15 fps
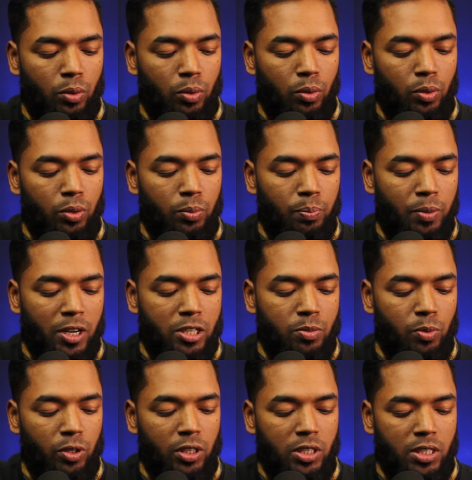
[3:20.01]
গুণ পাঁচ
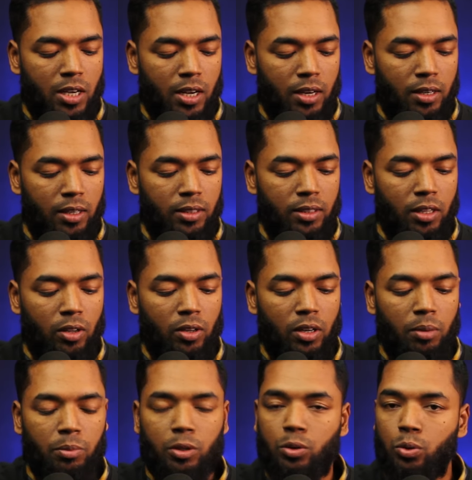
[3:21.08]
পদের শাক আনলেন তাহলে
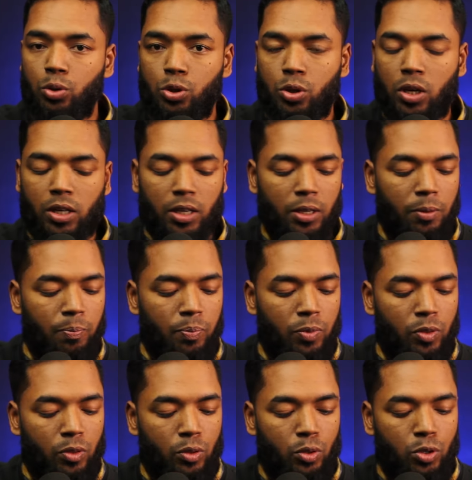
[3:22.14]
আপনার দুইশো আটি
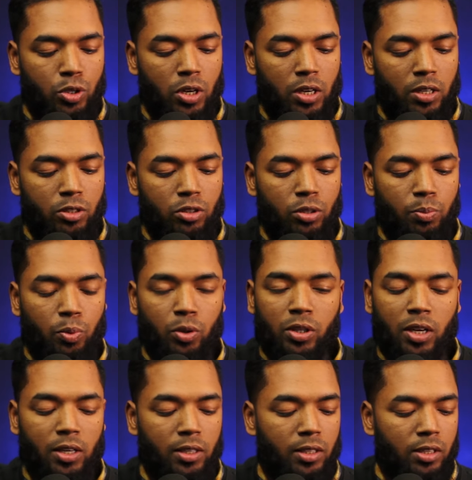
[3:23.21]
দুইশো আটি যদি
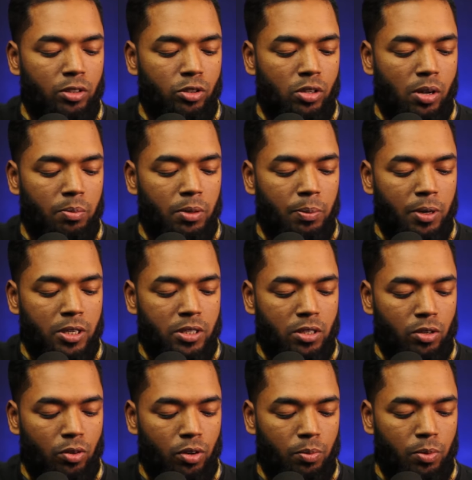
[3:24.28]
প্রতি আটিতে যদি আপনি পাঁচ
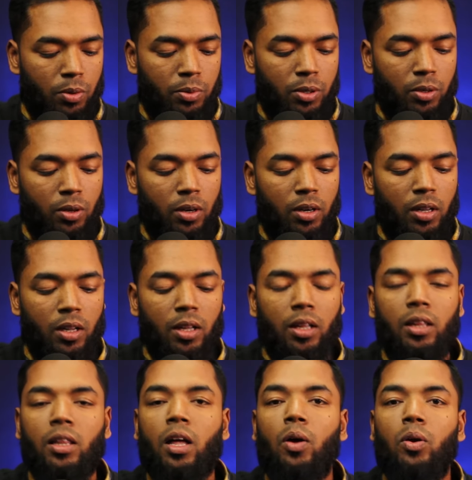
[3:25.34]
টাকা করে প্রফিট করেন
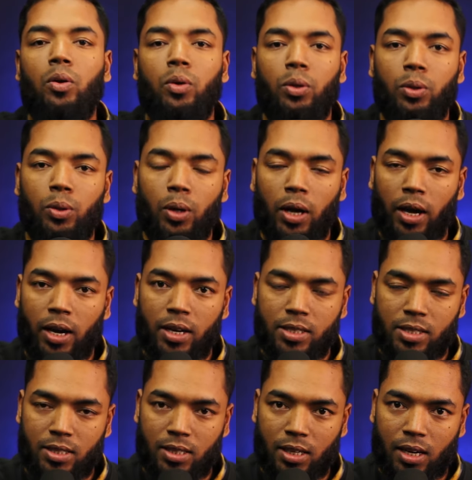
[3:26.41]
তাহলেও কিন্তু এক
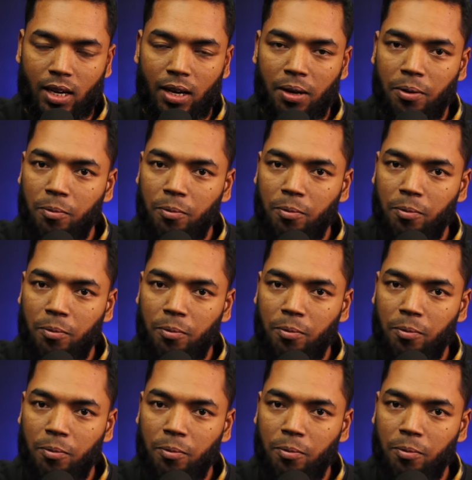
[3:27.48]
হাজার টাকা